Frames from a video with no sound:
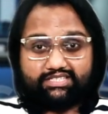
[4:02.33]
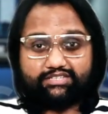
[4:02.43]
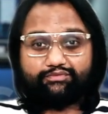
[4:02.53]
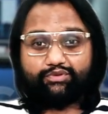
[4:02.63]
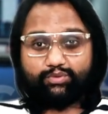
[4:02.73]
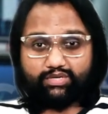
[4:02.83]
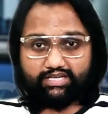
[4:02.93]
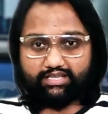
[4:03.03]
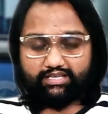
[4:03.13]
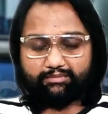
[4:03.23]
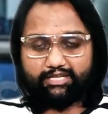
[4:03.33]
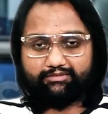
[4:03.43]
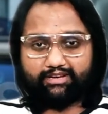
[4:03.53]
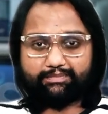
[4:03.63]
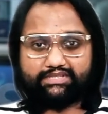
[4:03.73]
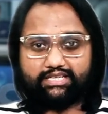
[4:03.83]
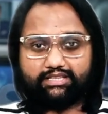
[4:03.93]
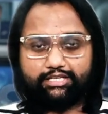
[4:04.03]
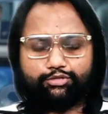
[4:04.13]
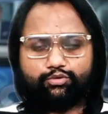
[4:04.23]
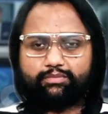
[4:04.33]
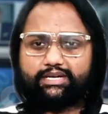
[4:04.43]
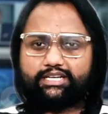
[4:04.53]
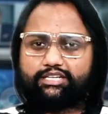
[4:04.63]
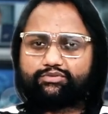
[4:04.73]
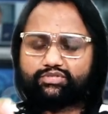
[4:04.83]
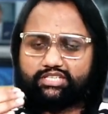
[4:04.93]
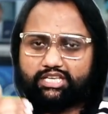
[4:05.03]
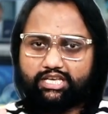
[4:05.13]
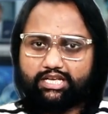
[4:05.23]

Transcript: जस्ट व्यू करते हैं बाद में वापस आते हैं तो ऑटोमेटिकली उसकी